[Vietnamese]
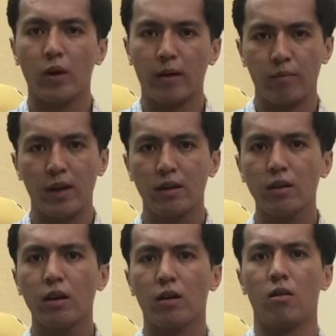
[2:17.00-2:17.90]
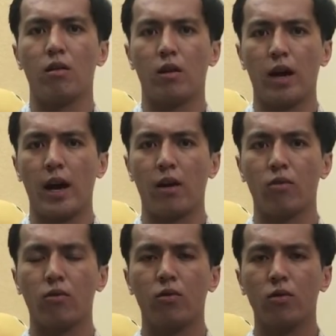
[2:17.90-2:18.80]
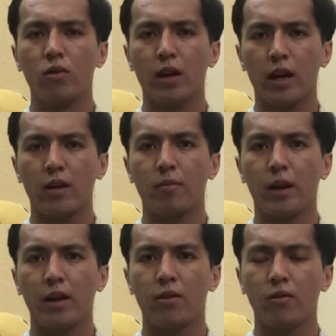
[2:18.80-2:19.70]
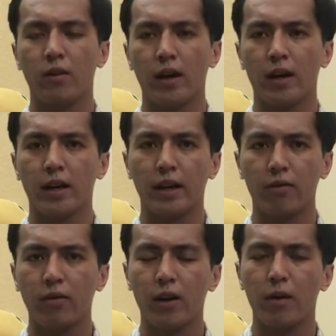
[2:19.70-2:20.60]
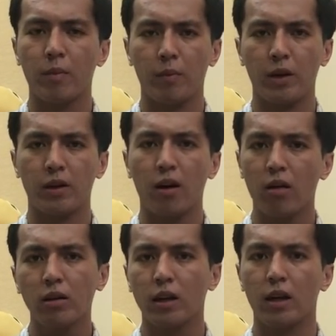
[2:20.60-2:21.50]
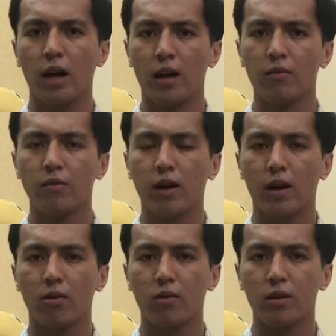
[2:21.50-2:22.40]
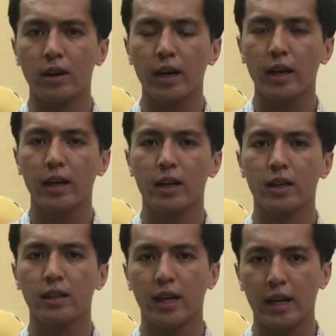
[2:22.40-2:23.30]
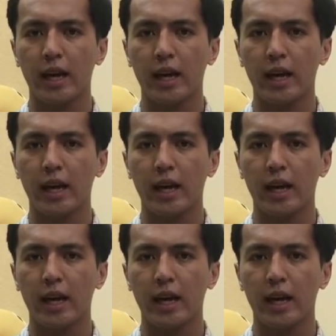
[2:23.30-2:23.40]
cảm giác rất là ngọt ngào của caramel và cà phê mà mình khó có thể lẫn vào các cái ờ, chai